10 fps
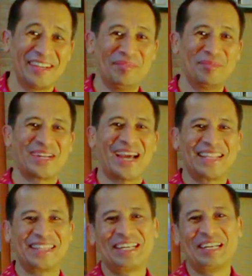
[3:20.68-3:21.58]
eh, murah
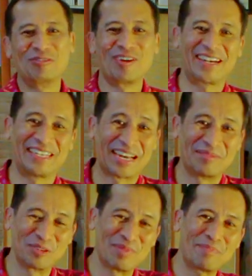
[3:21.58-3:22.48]
hati di luar di
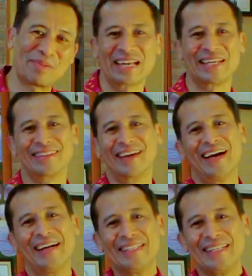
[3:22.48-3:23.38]
dalam rumah pelit
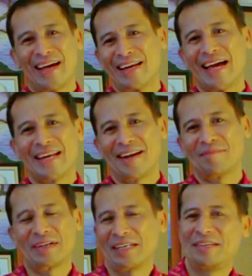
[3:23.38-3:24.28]
ya,
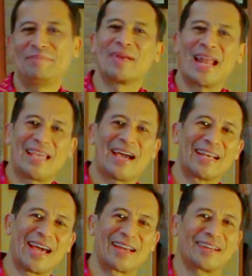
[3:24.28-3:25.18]
anak-anak pergi
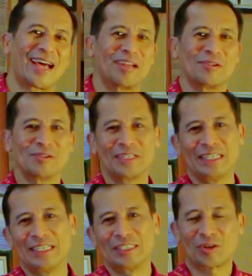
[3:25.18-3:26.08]
pelayanan lalu
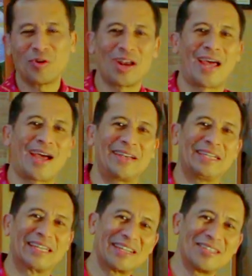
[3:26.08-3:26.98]
di sekolah
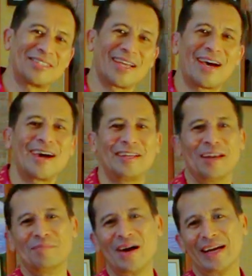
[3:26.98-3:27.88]
di gereja di
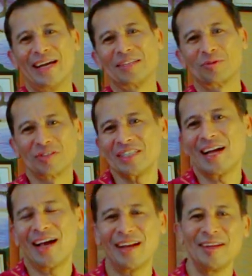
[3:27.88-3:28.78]
lembaga
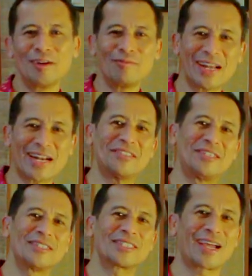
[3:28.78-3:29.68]
sosial wah
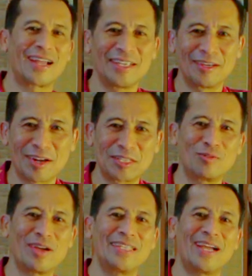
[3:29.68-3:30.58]
rajin sekali orang
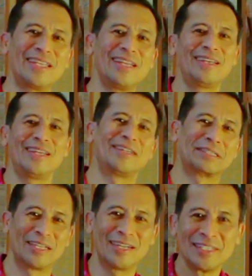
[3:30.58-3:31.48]
tuanya
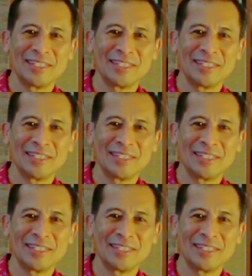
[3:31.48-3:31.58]
nyindir gitu ya